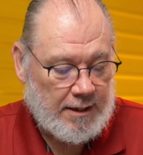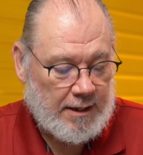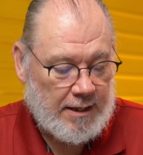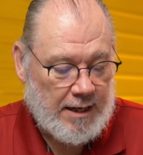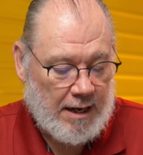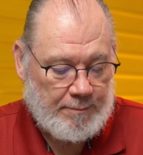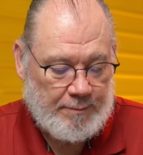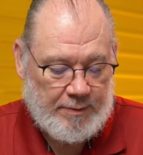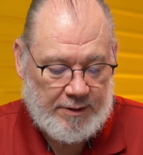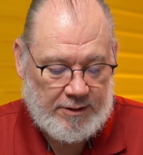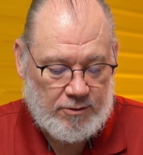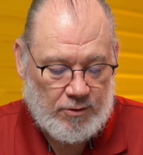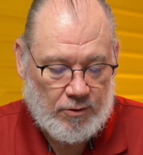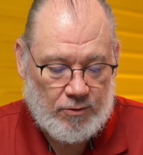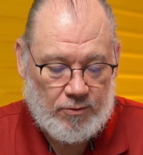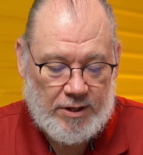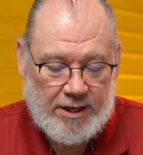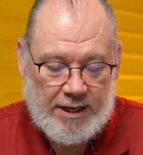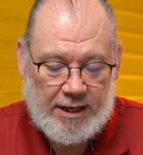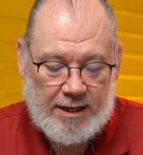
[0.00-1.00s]

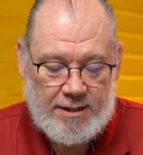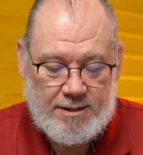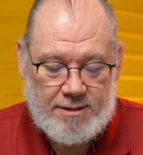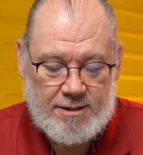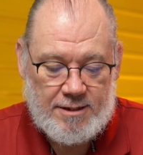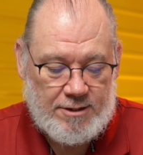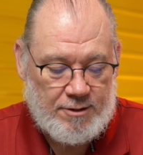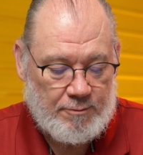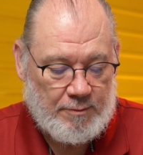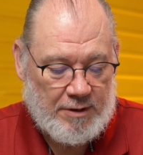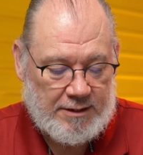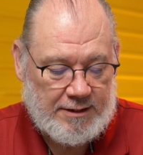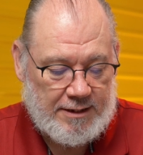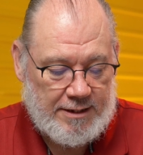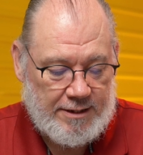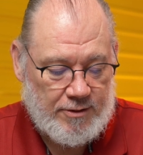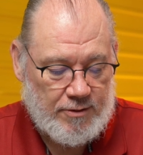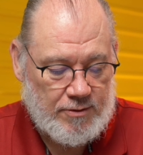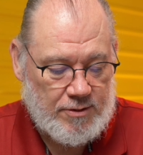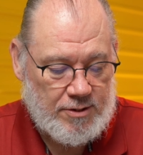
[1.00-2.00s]
capítulo 15 de
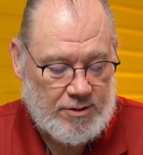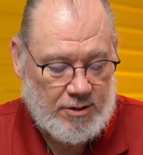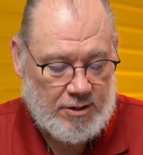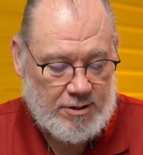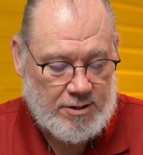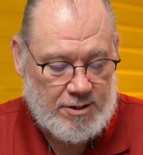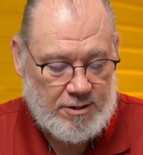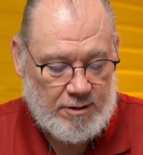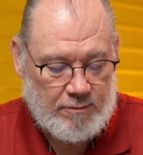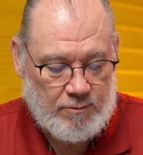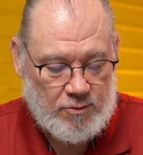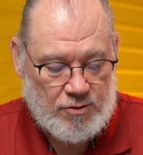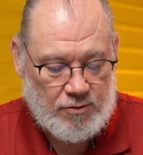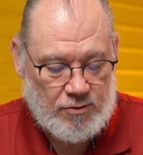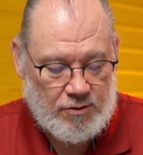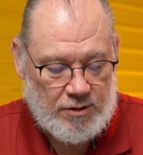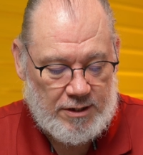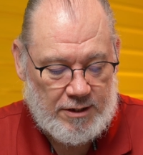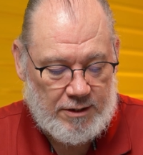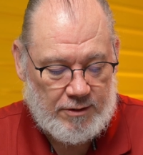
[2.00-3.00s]
Mateus, nós estamos
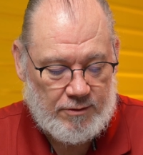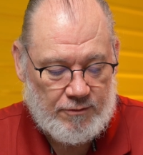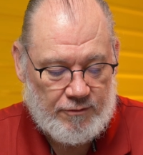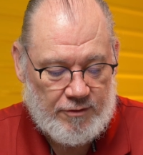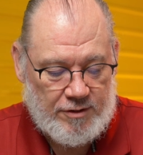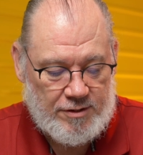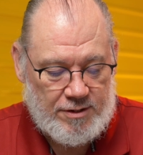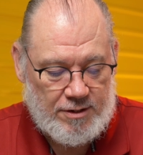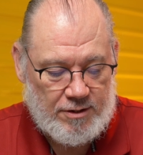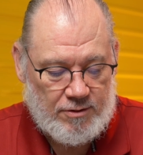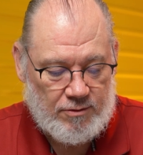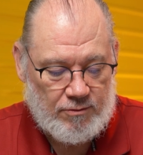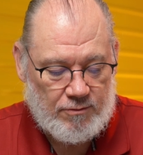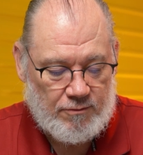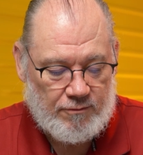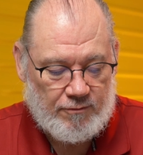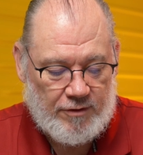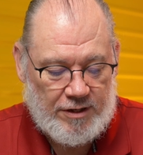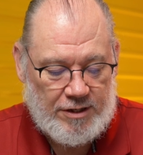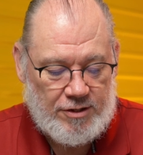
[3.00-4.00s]
olhando o versículo
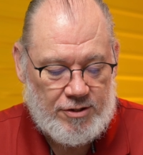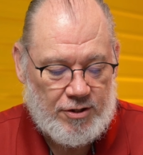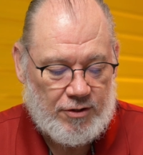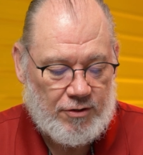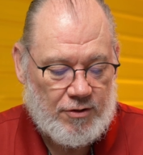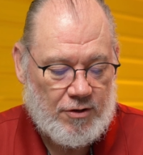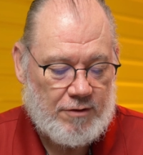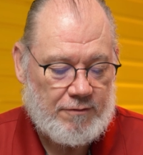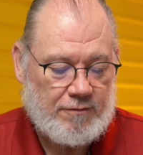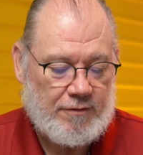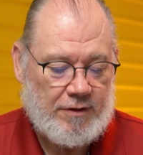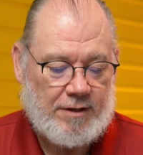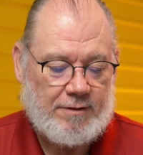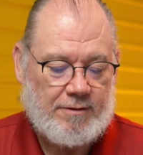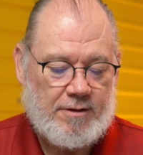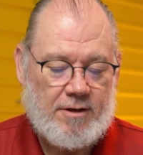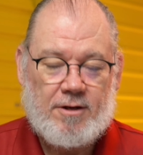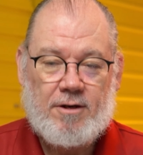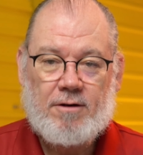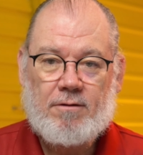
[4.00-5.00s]
29.
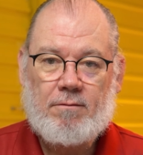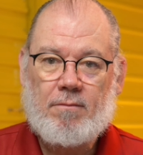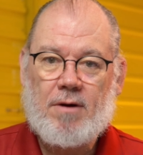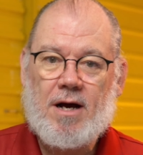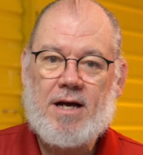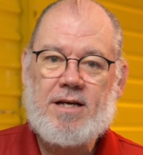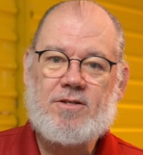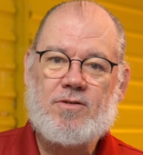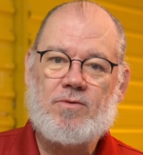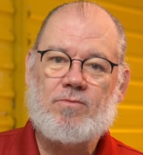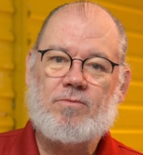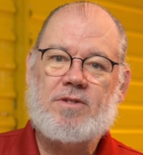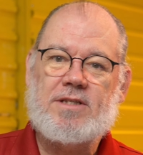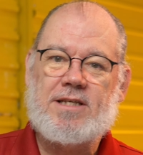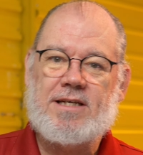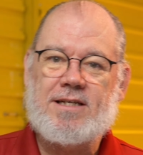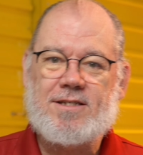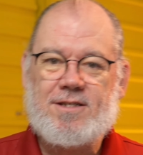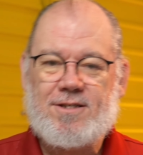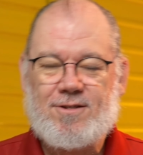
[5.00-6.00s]
Mais um
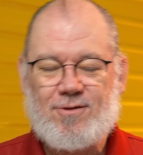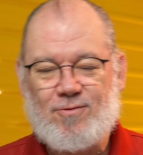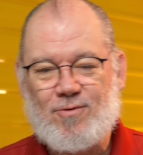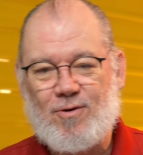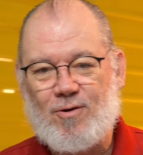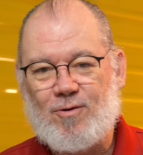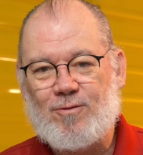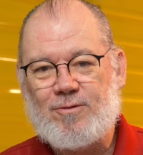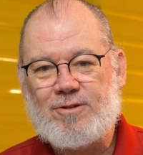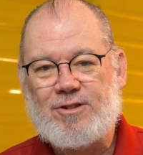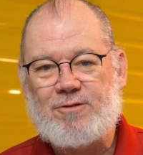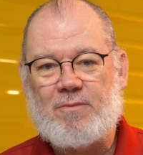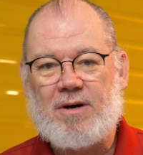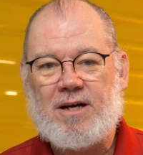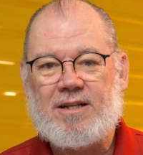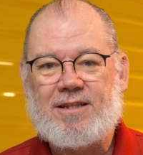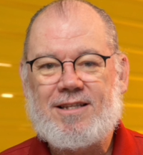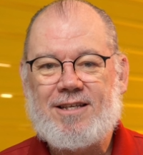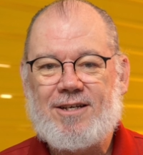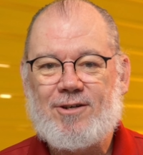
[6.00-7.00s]
texto onde
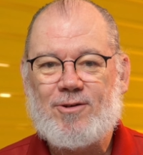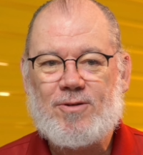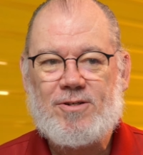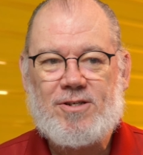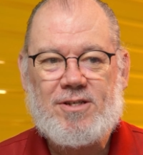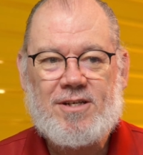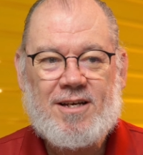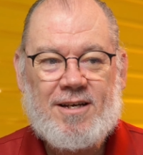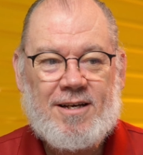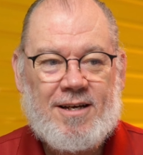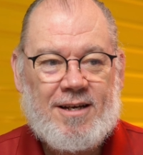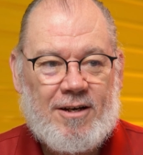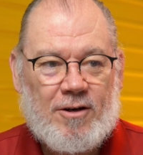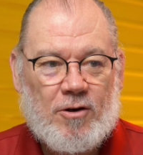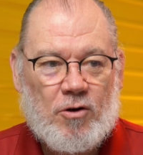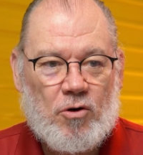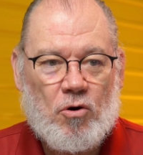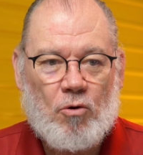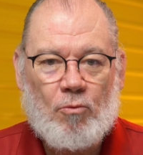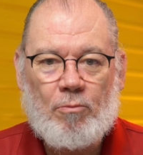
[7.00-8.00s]
Mateus
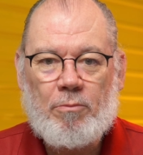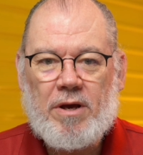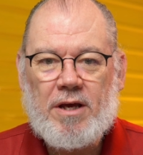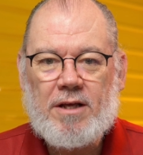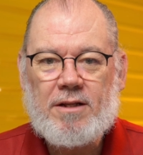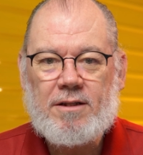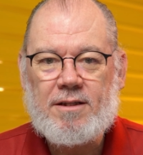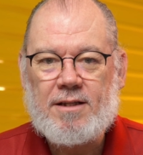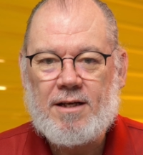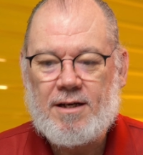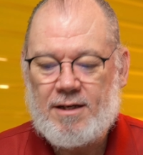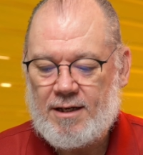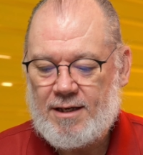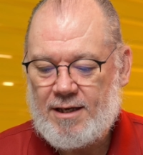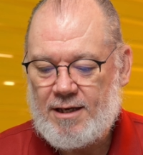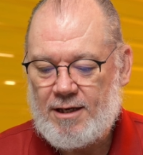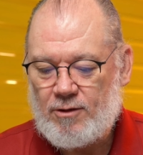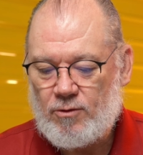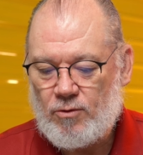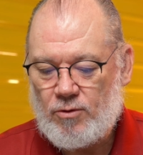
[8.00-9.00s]
comenta
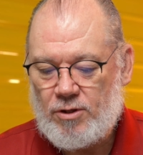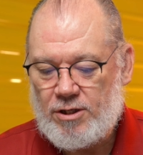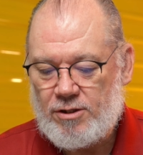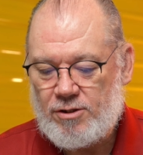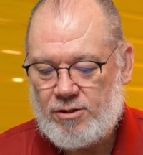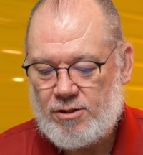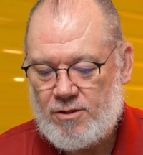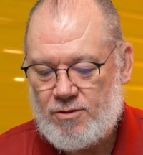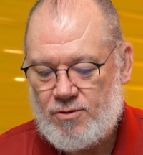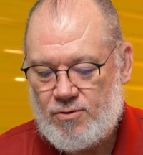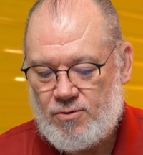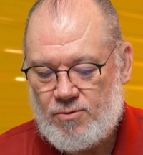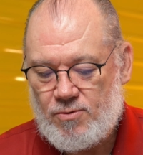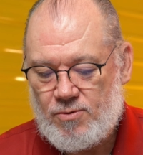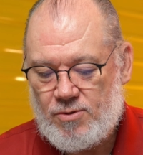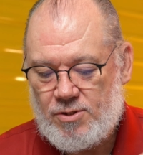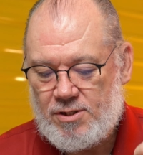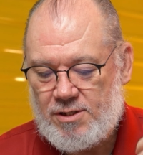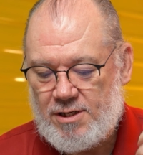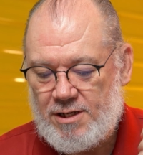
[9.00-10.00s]
aquilo que
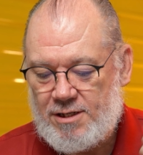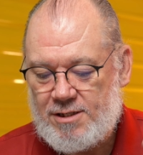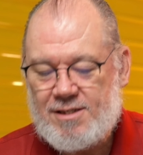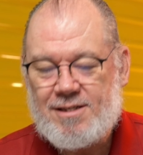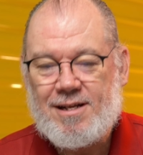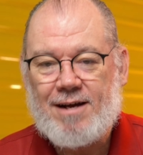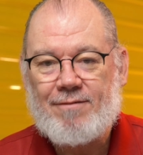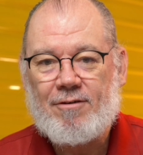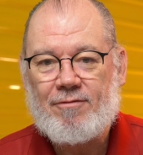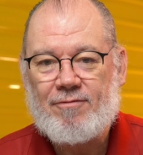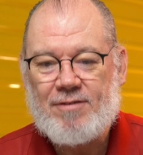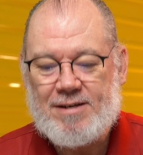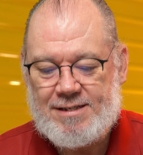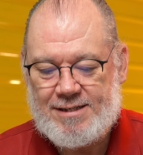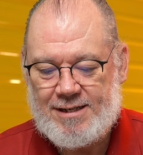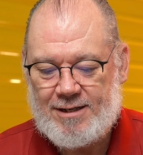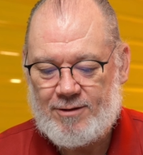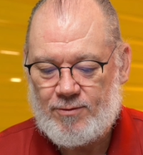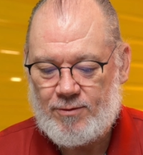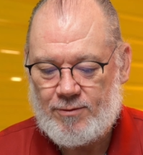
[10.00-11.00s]
Jesus estava
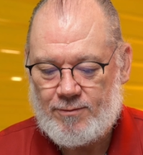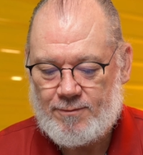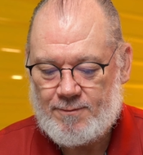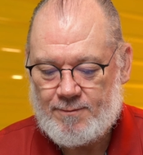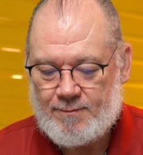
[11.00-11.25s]
fazendo.